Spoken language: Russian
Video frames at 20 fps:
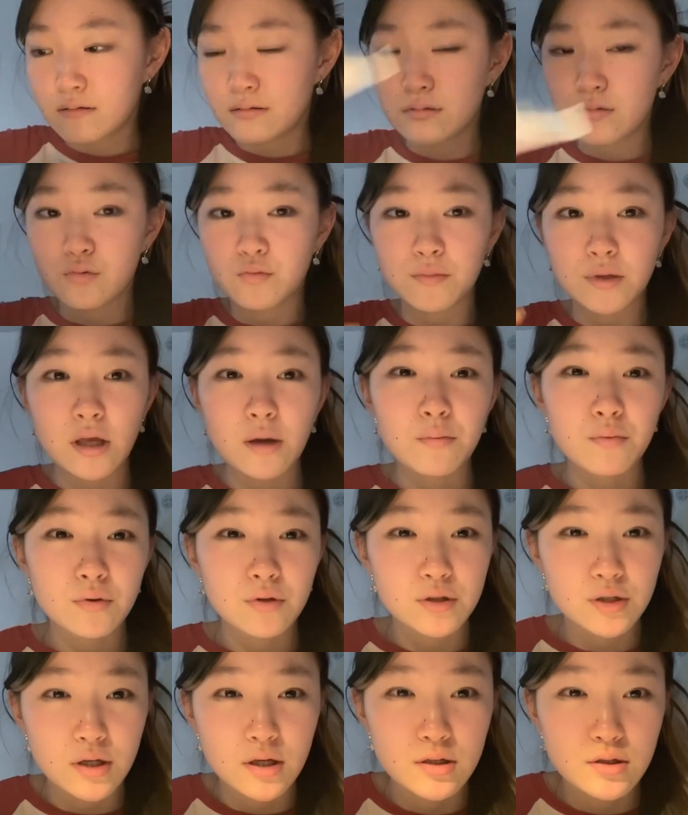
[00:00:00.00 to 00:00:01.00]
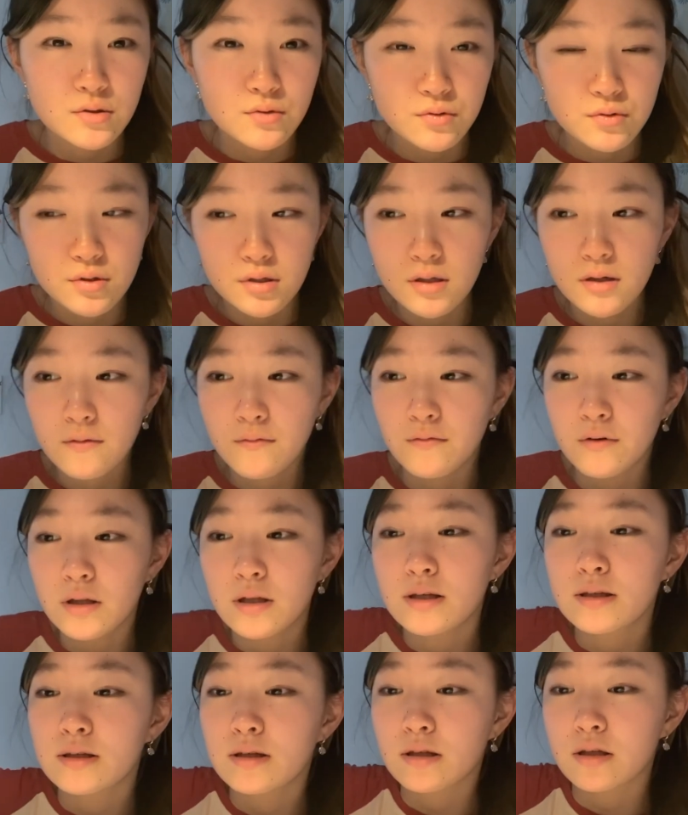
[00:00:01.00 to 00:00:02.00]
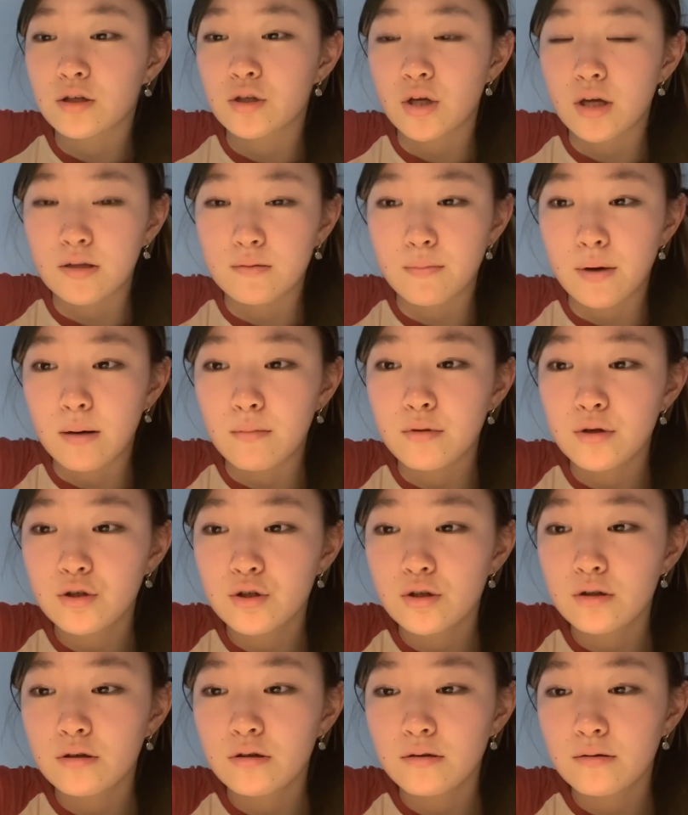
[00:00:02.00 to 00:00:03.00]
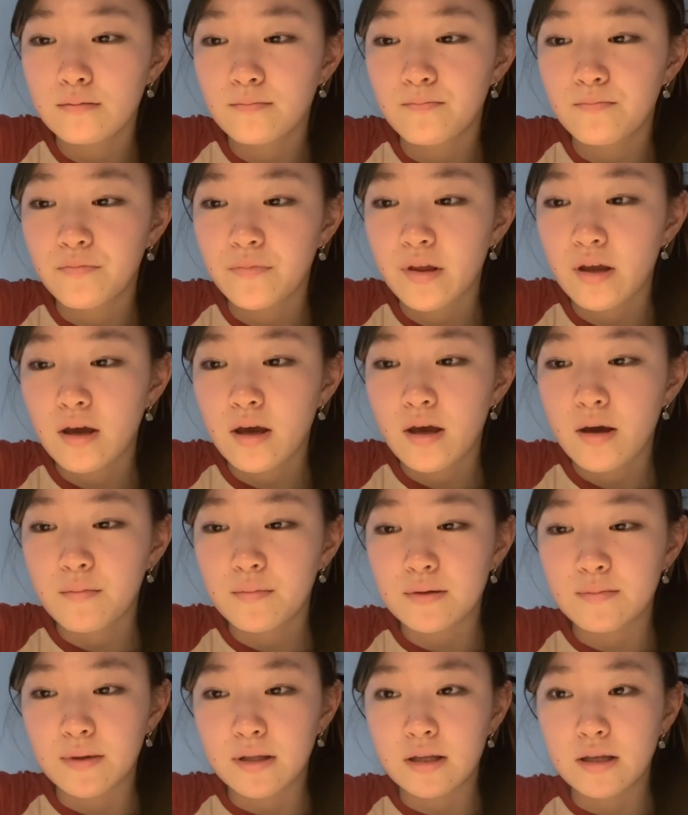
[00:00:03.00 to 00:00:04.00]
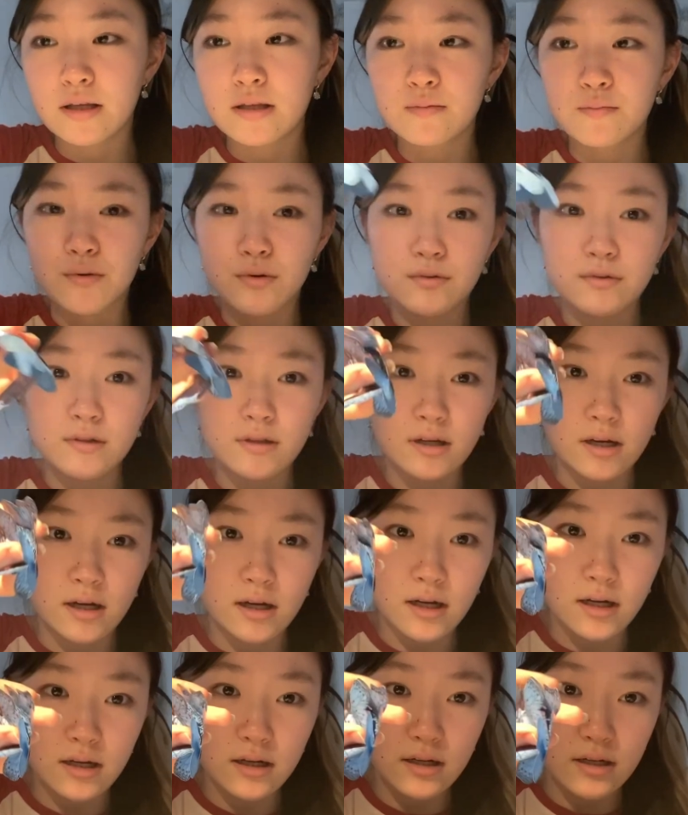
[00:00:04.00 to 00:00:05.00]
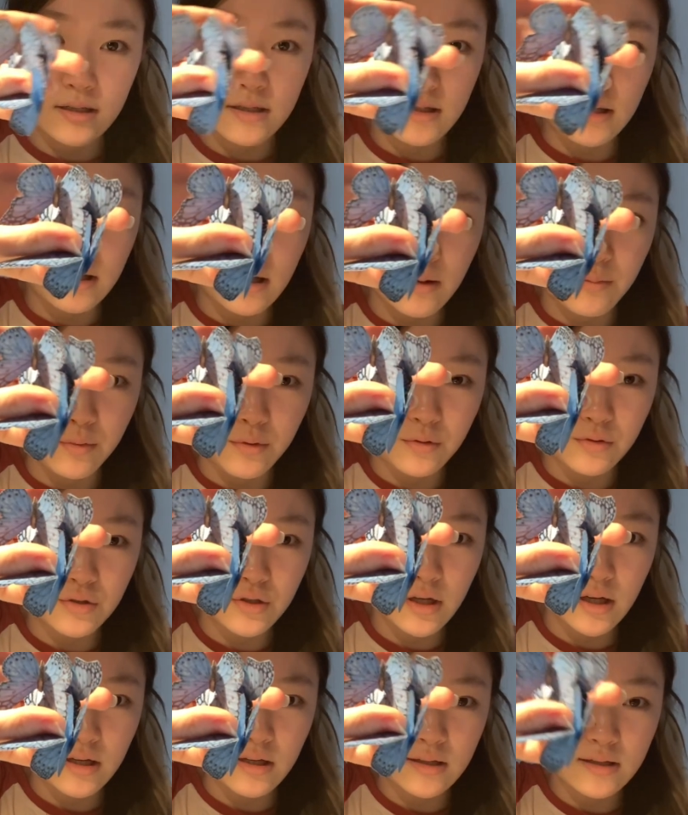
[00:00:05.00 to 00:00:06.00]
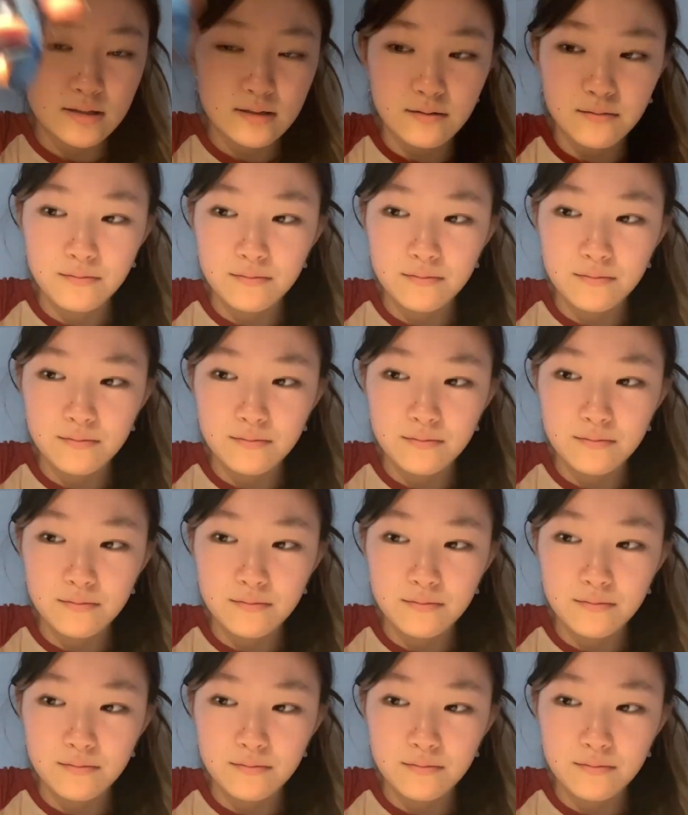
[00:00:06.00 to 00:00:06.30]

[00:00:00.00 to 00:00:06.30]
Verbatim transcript: у меня, получается, уже вырезано 6 бабочек. Посмотрите просто, какая красота получается.